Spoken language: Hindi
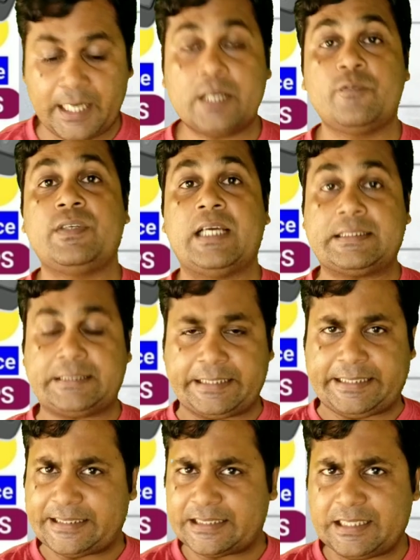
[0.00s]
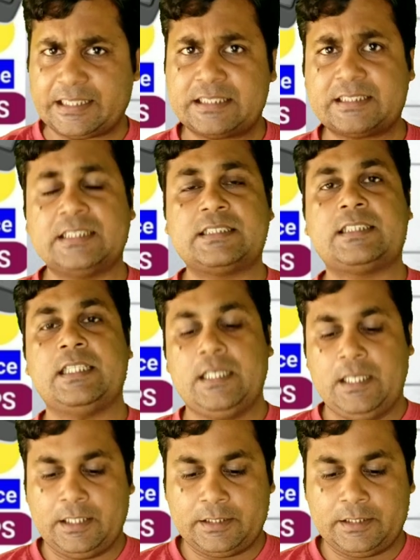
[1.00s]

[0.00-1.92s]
एन से कितने डिस्टेंस से